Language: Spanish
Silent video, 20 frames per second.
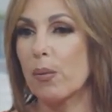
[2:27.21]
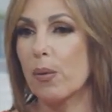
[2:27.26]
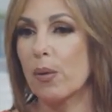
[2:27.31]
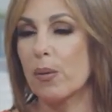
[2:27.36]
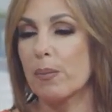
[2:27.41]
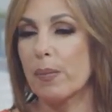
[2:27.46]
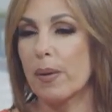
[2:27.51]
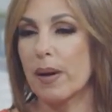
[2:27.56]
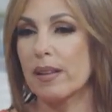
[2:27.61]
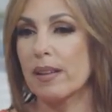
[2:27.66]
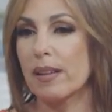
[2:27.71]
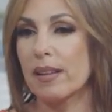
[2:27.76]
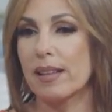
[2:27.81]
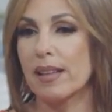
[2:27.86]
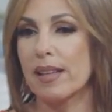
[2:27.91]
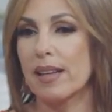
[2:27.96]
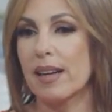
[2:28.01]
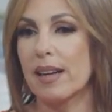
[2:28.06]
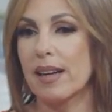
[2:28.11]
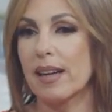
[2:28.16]
por parte
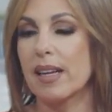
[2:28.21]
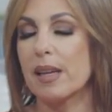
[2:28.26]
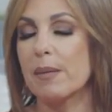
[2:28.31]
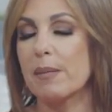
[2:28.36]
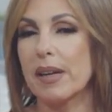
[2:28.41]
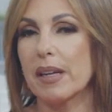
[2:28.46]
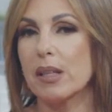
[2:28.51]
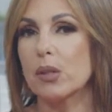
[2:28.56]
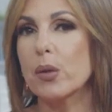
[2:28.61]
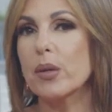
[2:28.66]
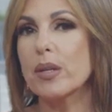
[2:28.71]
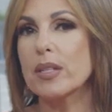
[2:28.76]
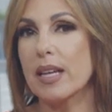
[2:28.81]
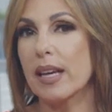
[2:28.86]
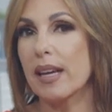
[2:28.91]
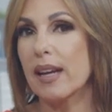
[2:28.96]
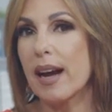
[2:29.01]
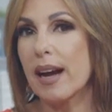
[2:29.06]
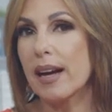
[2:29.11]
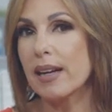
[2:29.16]
del régimen y todo ese
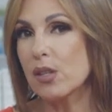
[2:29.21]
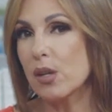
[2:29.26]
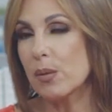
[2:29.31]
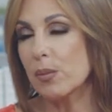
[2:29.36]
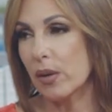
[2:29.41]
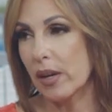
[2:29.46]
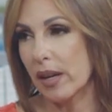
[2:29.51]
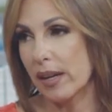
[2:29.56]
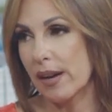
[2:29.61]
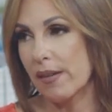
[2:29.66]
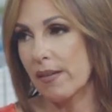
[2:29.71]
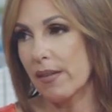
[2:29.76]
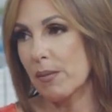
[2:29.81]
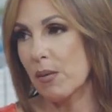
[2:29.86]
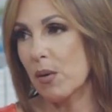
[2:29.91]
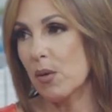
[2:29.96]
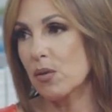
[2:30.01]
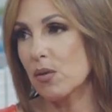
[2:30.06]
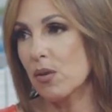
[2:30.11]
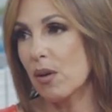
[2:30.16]
engaño, porque ya
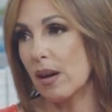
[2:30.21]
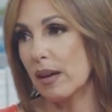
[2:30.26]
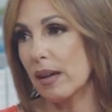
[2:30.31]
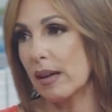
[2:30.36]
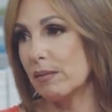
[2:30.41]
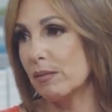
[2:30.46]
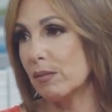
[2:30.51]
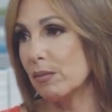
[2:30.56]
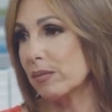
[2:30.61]
vemos, eh,